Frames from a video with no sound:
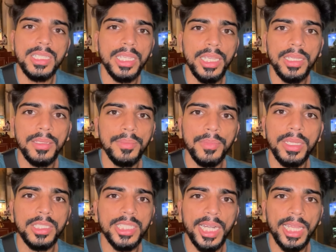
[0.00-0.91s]
से
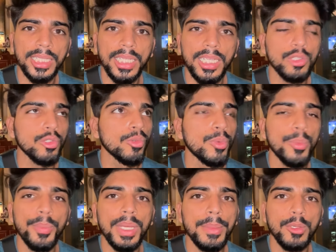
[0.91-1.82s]
एक चढ़ा था तो
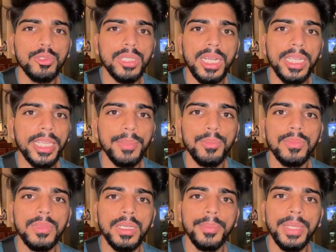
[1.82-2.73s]
मुंबई में उतरा लेकिन
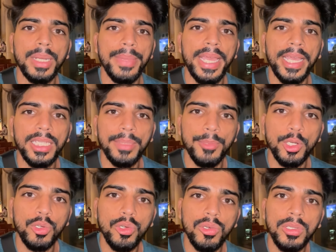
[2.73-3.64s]
मेरा बैगेज है
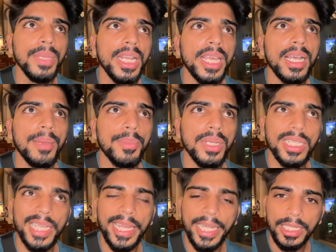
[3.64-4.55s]
मेरे को मिलेगा अपना
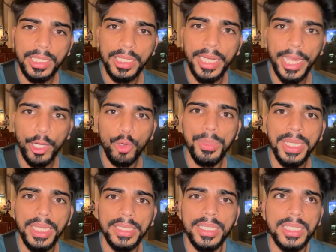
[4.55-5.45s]
डायरेक्ट
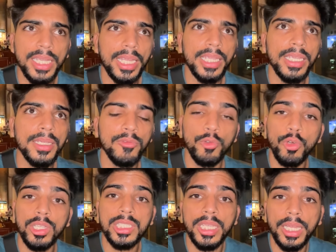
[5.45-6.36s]
नायरोबी के अंदर जाके
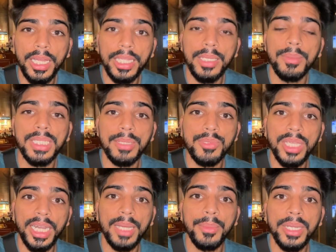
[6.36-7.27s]
वो अच्छा रहा कि मतलब
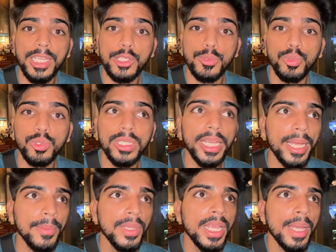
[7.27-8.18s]
सारा मेरा स्मूथ
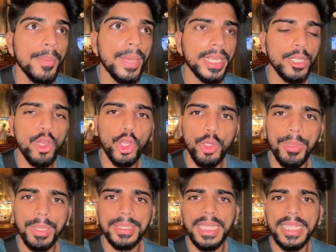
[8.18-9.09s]
गया बाकी
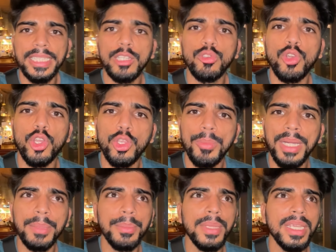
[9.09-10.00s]
डॉक्यूमेंट बता देता हूँ
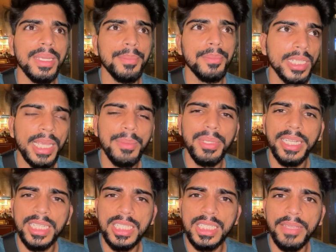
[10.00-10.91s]
डॉक्यूमेंट में या
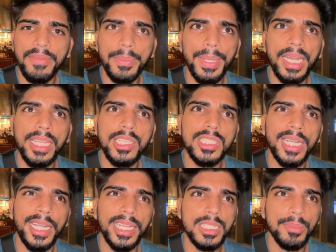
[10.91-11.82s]
इमिग्रेशन से भी पहले की
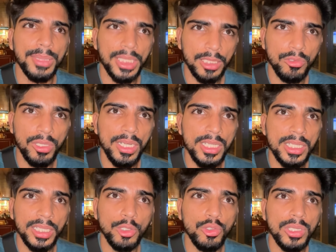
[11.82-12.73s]
स्टार्टिंग से बताता हूँ दिल्ली
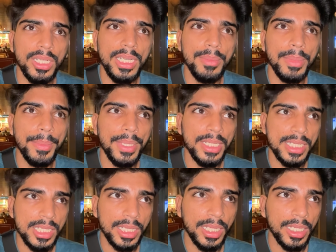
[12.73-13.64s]
से तो दिल्ली में मैं
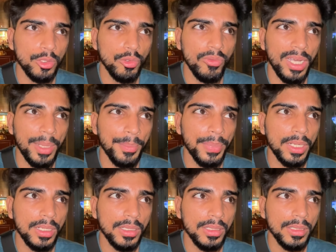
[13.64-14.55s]
जैसे था तो वहाँ
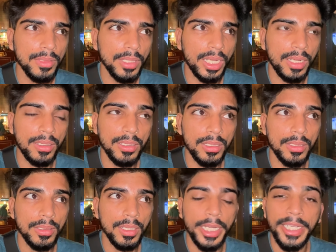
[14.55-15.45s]
पर
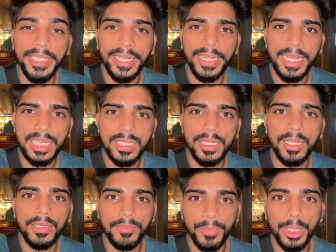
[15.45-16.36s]
एक
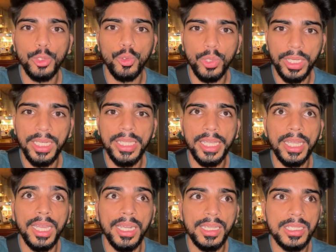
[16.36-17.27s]
इंटरनेशनल बंदों के लिए
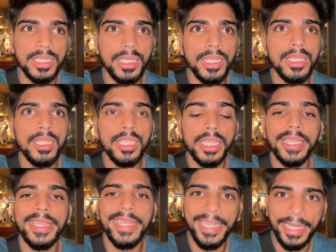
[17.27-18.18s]
एक अलग से
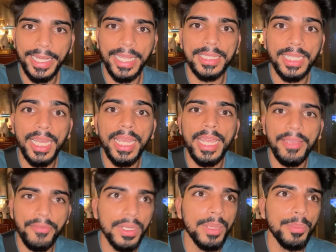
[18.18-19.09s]
गेट रहता है
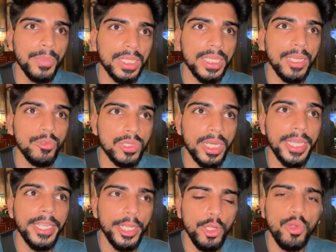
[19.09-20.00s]
एफ़ नंबर था उसका
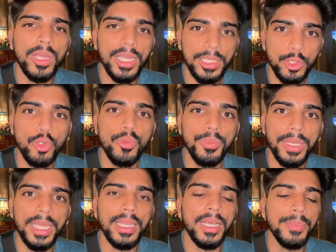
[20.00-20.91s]
इंडिगो का जो
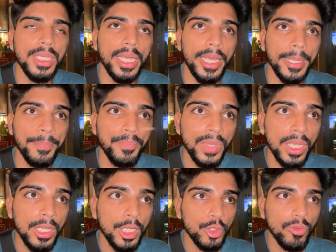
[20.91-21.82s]
मैं अभी आया
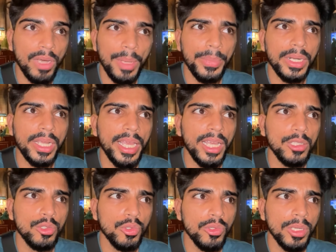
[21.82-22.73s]
तो वहाँ पर गया
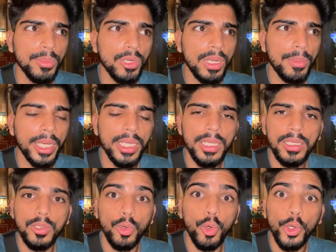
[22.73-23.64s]
तो उन्होंने बोला
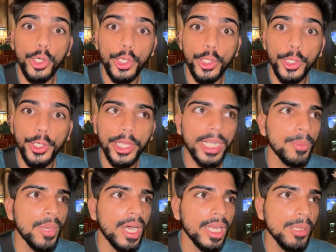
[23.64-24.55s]
भाई वो रिटर्न टिकट
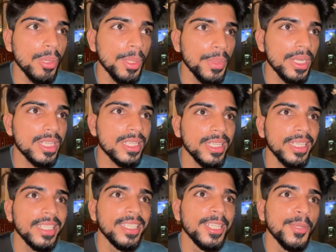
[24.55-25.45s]
मांग ली भाई मेरे से
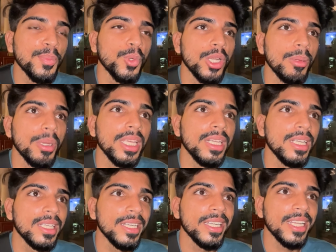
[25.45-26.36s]
बोले भाई
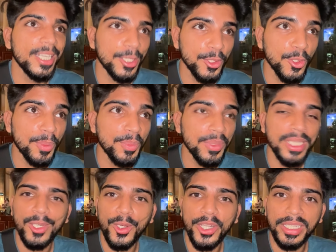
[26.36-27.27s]
रिटर्न टिकट दो
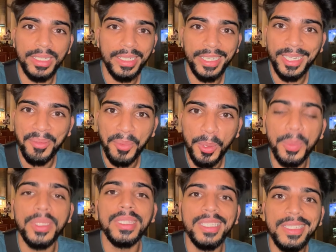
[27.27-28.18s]
अपनी और रिटर्न टिकट मेरे
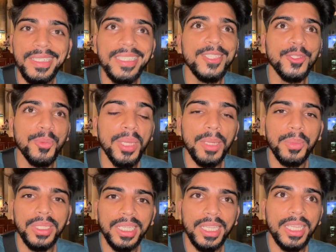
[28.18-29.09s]
पे थी नहीं तो मैंने
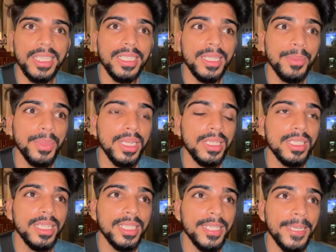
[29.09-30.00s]
पता क्या किया था मैंने
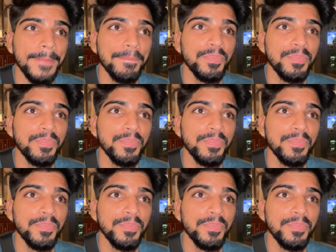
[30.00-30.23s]
किया था